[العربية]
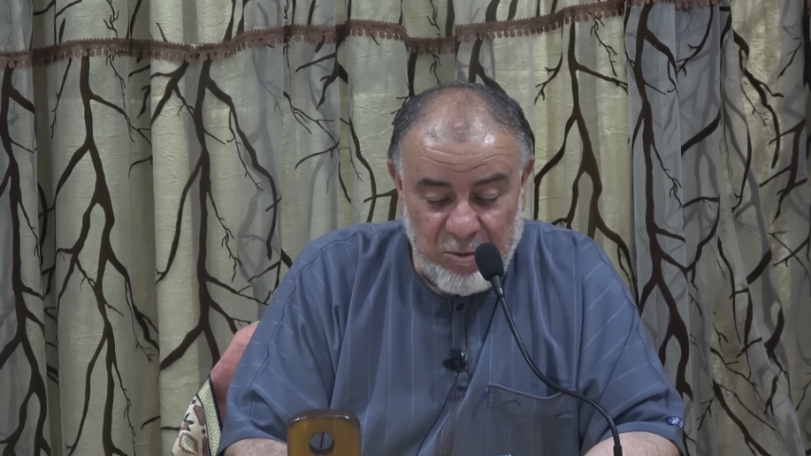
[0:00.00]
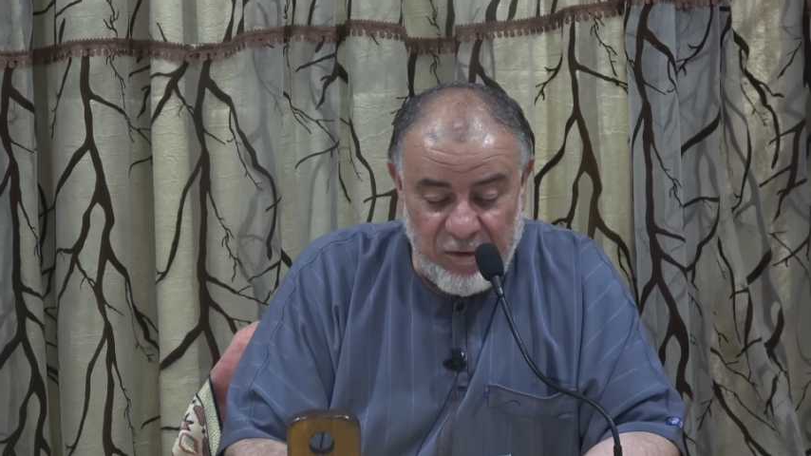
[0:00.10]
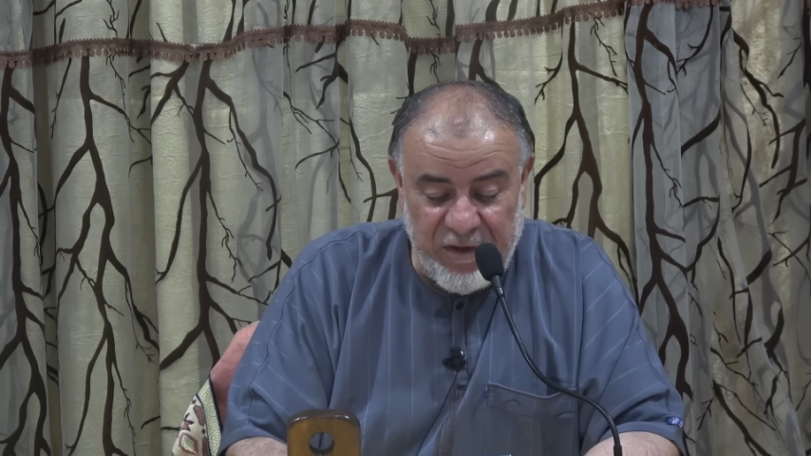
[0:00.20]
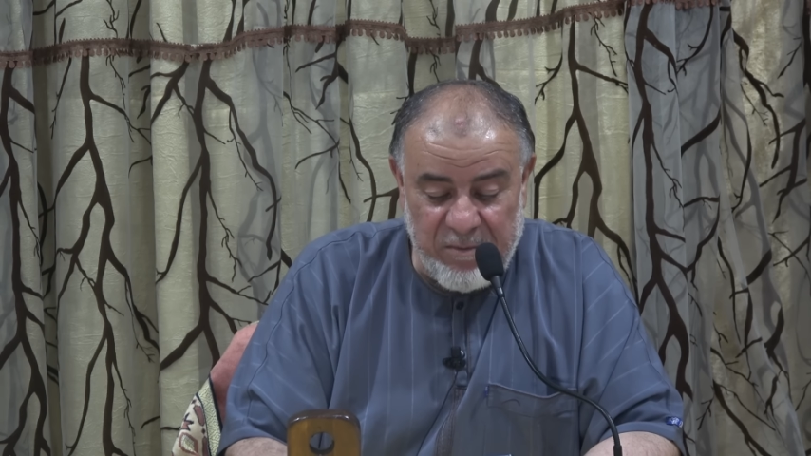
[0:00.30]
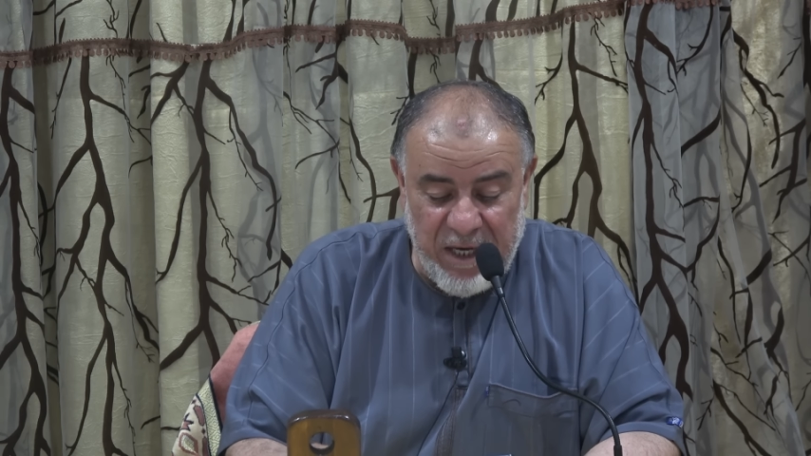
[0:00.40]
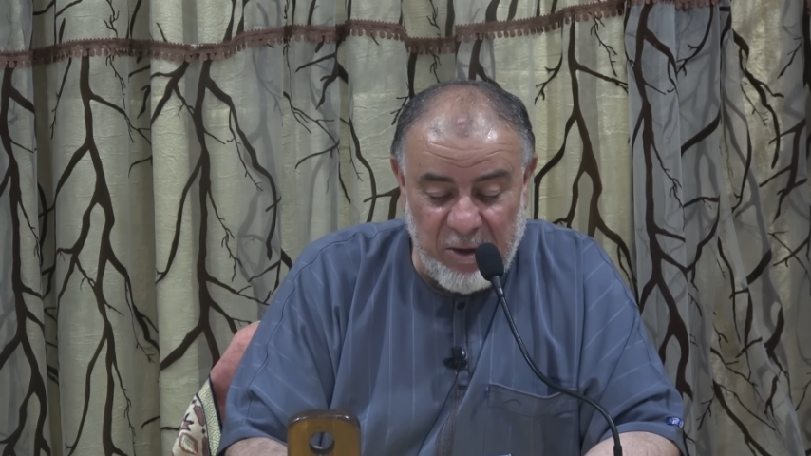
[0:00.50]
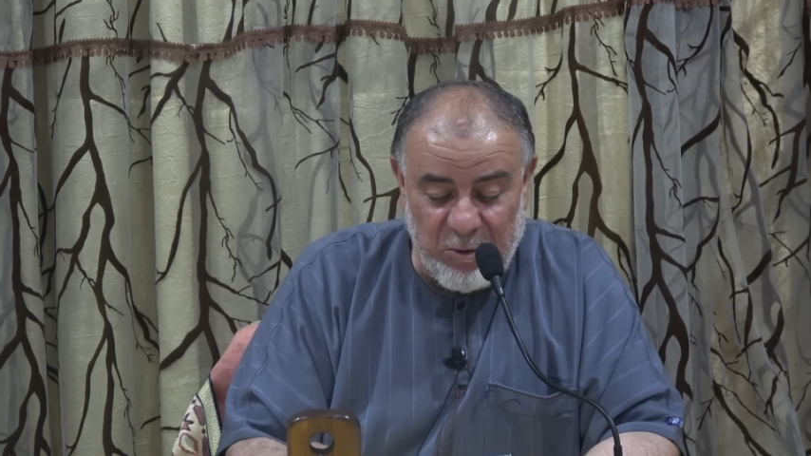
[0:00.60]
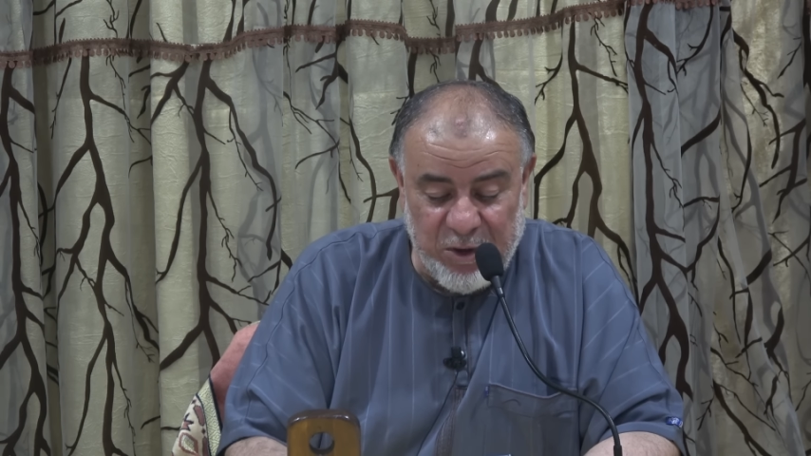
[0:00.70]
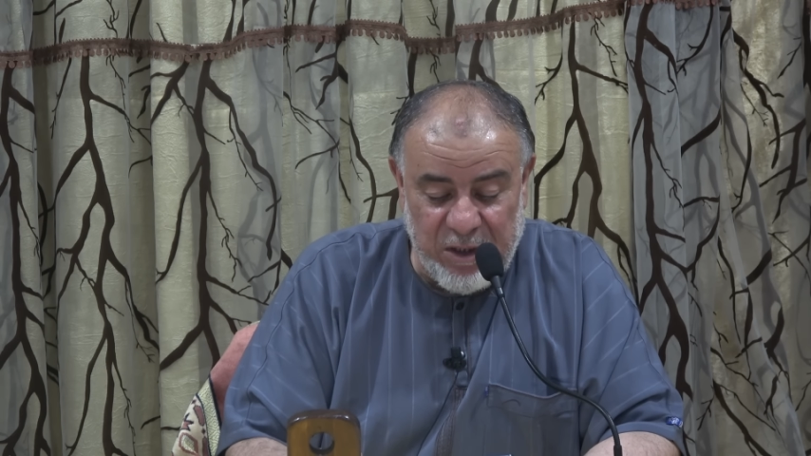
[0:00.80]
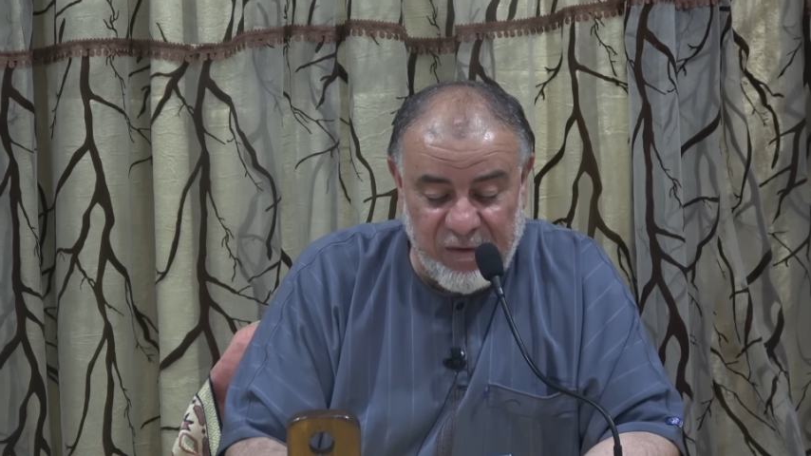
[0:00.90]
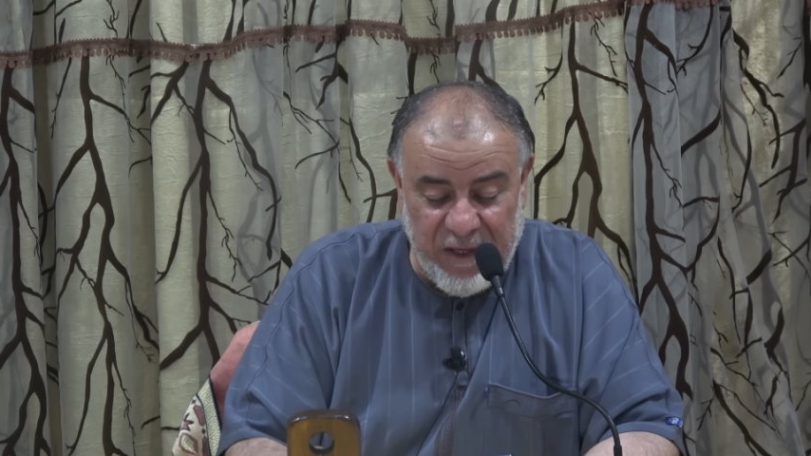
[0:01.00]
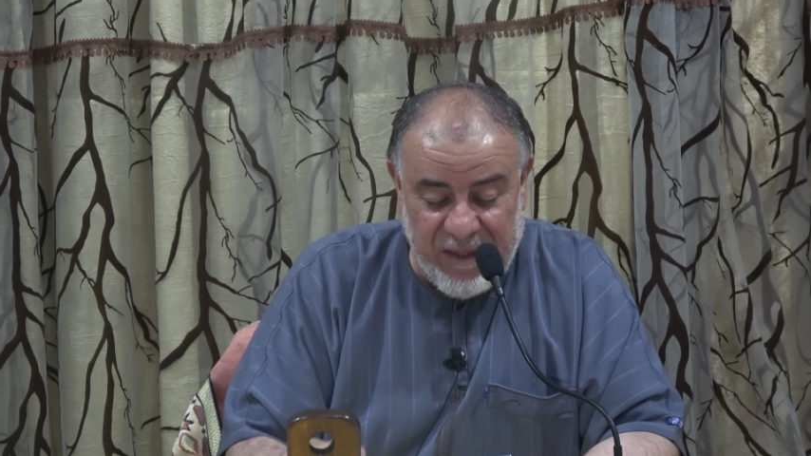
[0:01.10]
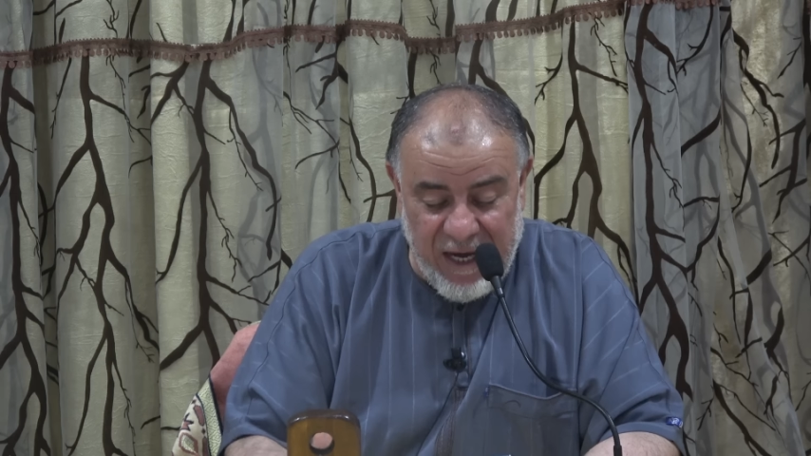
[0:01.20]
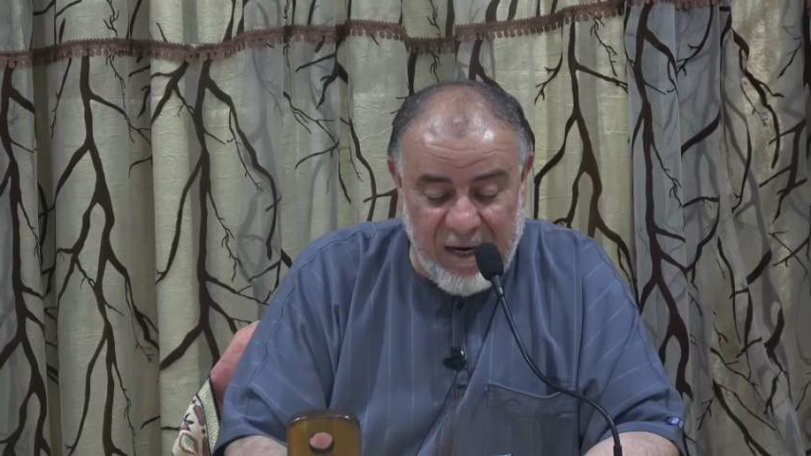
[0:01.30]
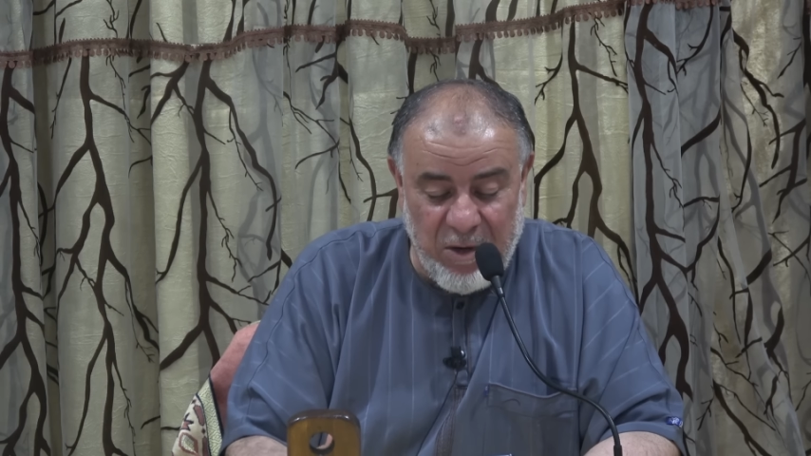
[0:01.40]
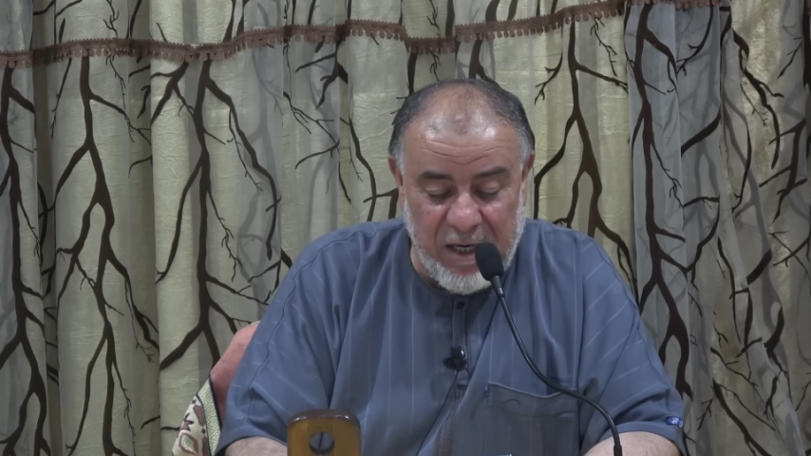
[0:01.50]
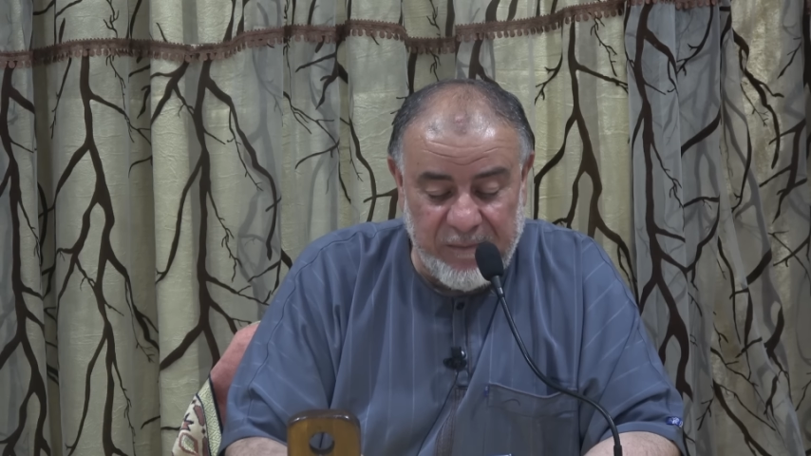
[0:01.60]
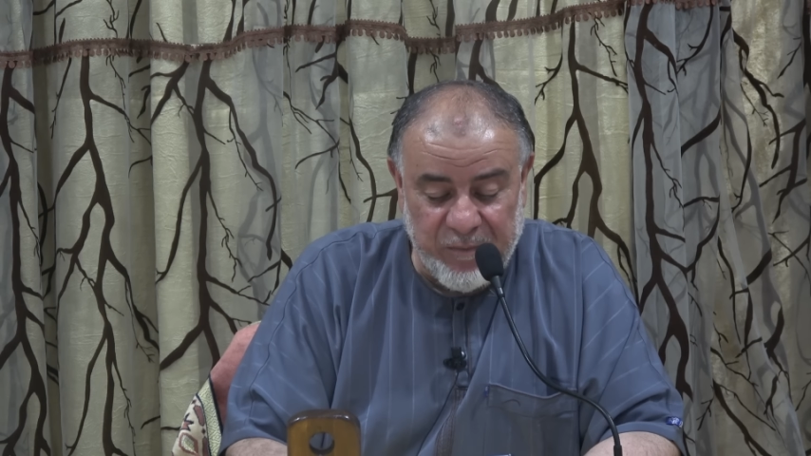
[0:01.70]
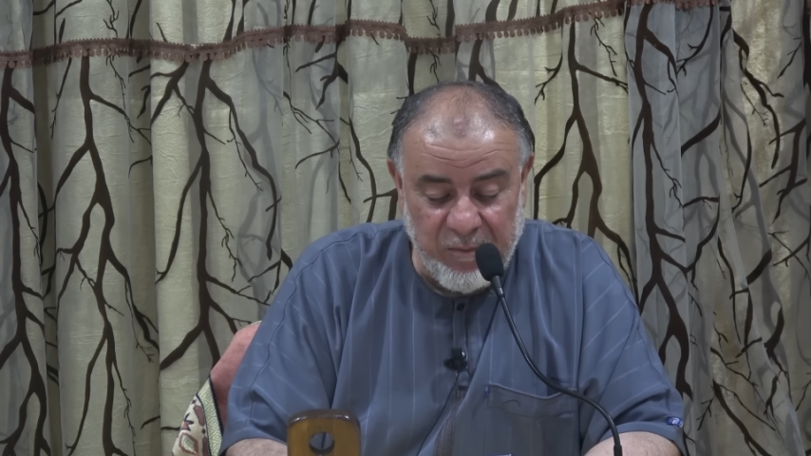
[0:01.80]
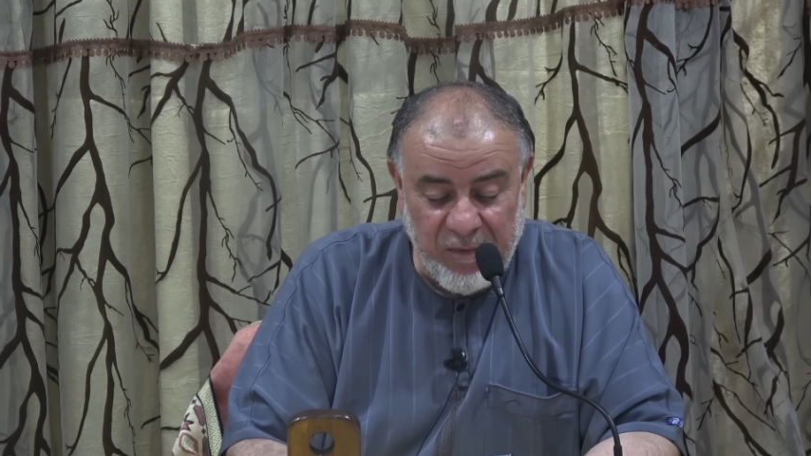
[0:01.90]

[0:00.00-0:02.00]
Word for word: وفيما يخص الفتاوى